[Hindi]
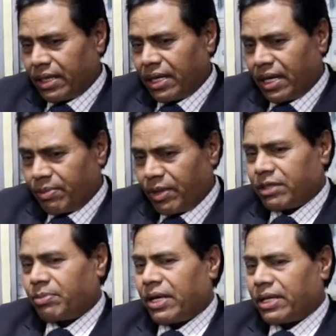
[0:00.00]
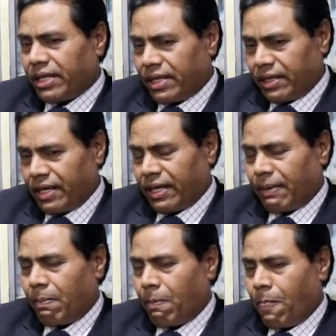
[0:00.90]
है कि हर वक्त पानी रहता है
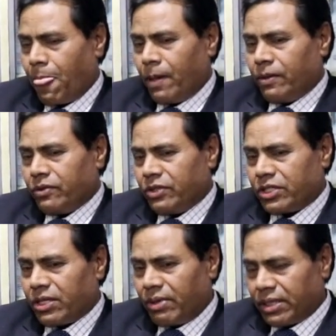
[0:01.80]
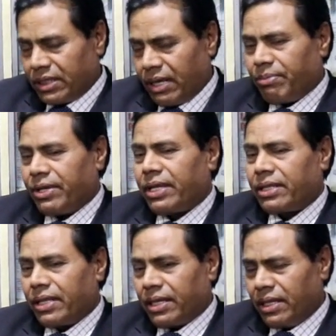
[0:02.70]
जिससे वहाँ जाम भी
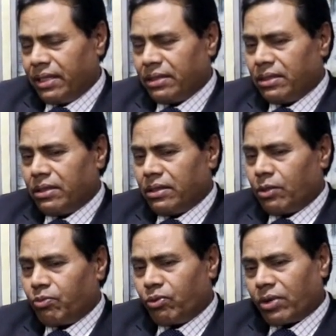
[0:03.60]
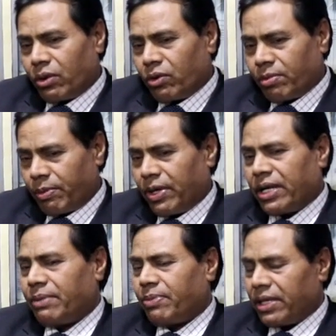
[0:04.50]
रहता है पूरा रोड पर
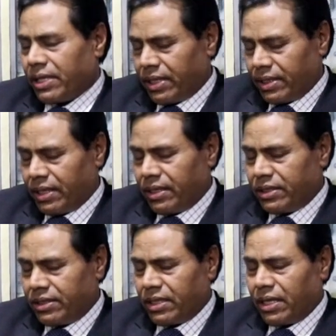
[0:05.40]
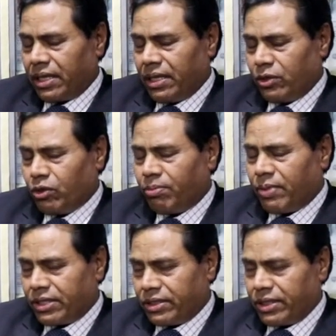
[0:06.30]
पानी पानी रहता है जिससे कि जो
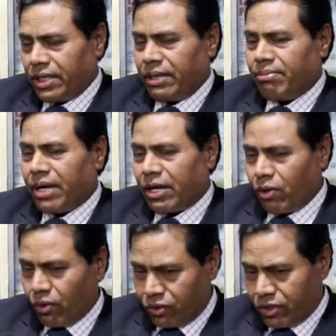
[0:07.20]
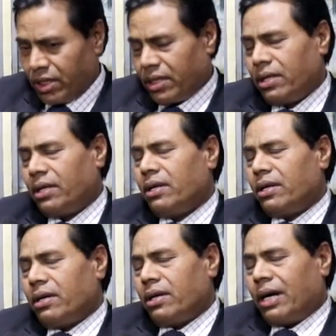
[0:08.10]
बच्चे मेट्रो से
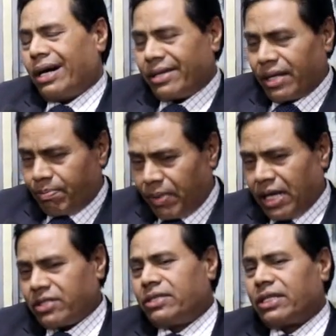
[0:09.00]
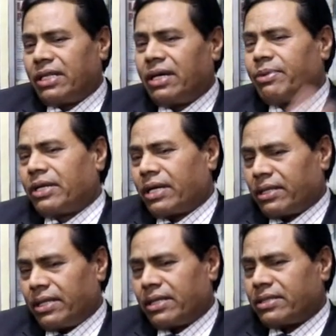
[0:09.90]
अंडरपास जितना भी
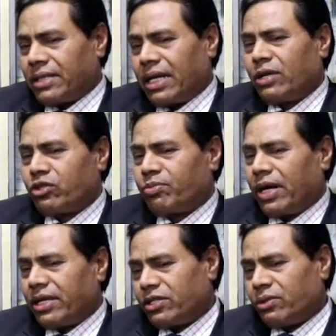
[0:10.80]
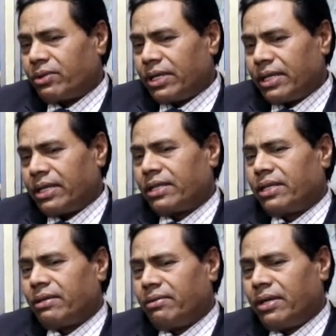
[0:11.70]
करते हैं सारे उस पानी से होकर
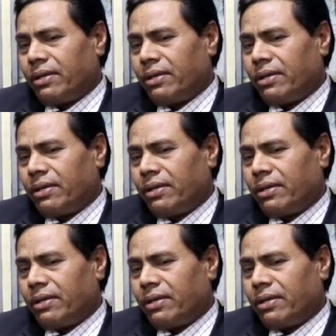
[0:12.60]
निकलते हैं सर